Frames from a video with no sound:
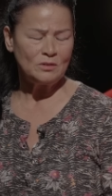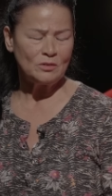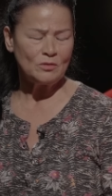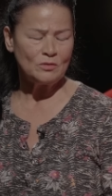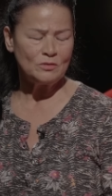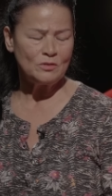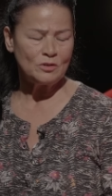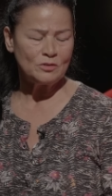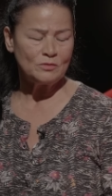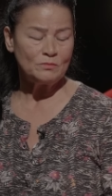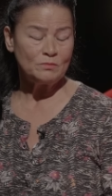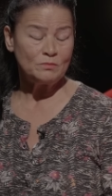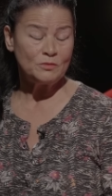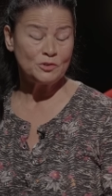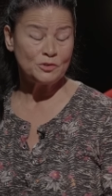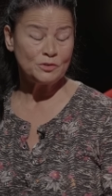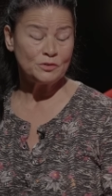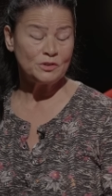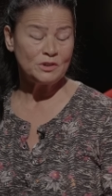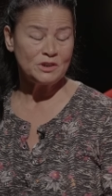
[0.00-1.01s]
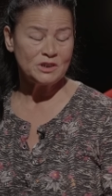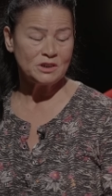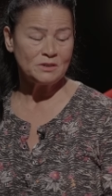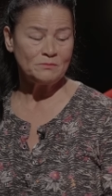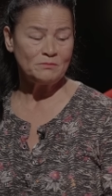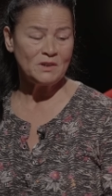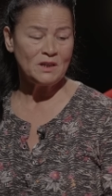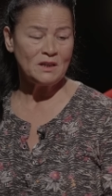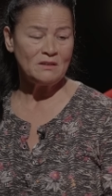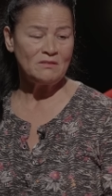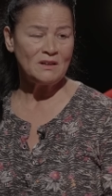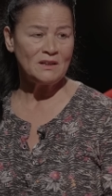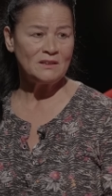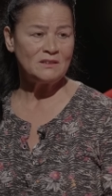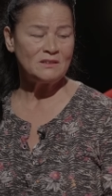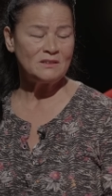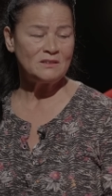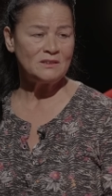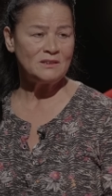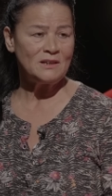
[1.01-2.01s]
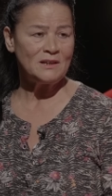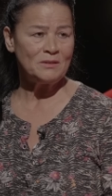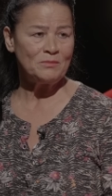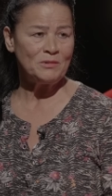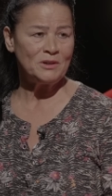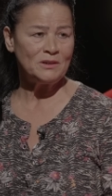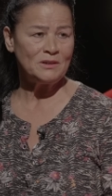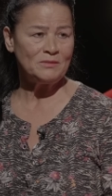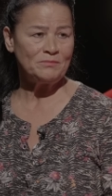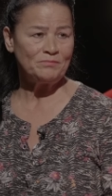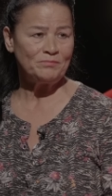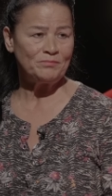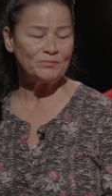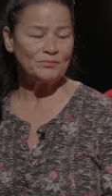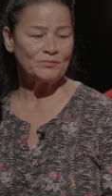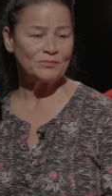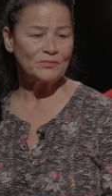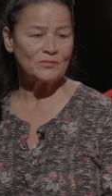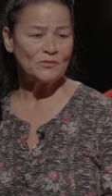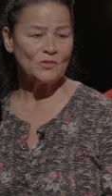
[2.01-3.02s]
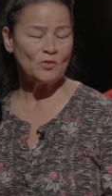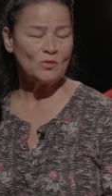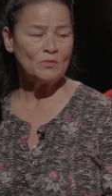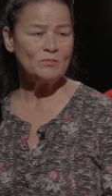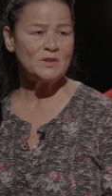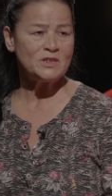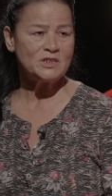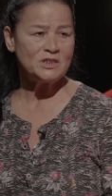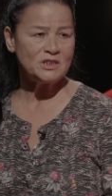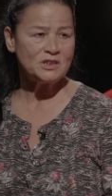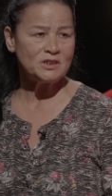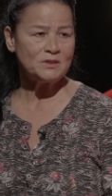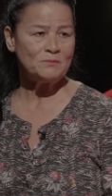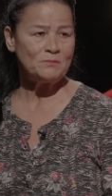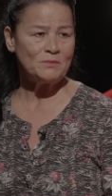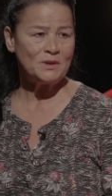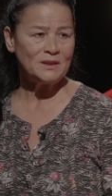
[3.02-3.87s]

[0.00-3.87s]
14,5 yaşımda evlendirdiler beni. 15 yaşımı